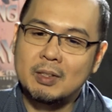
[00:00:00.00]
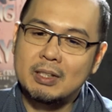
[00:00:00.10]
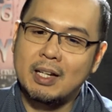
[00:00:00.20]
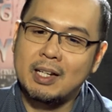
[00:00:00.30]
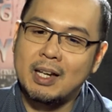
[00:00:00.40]

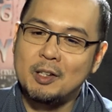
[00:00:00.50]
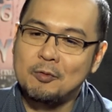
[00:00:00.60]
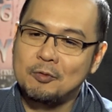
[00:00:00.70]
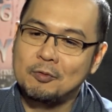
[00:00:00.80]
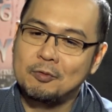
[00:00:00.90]
well I kind
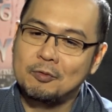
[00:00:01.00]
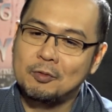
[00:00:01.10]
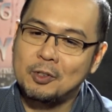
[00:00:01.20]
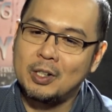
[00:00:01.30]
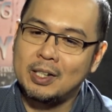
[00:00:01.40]
of
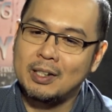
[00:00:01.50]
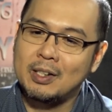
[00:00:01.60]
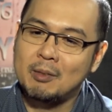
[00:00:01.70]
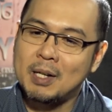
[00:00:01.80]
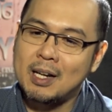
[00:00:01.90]
call it
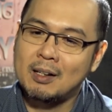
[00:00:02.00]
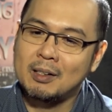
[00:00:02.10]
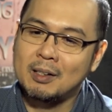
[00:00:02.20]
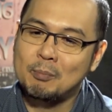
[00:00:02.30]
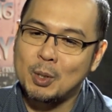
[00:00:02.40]
ano eh,
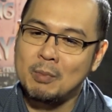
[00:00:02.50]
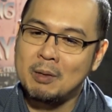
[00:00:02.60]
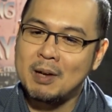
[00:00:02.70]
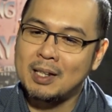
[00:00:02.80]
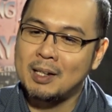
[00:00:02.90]
parang
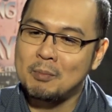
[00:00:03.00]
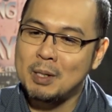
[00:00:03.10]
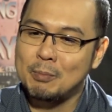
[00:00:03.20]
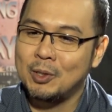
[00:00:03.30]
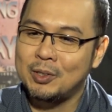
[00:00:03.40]
problematic
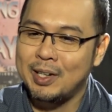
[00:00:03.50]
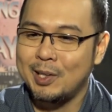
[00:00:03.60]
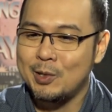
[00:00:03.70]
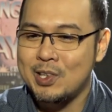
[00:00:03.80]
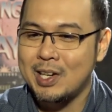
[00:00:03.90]
people
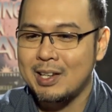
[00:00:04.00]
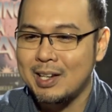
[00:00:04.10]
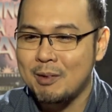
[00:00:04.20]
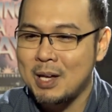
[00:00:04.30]
trilogy na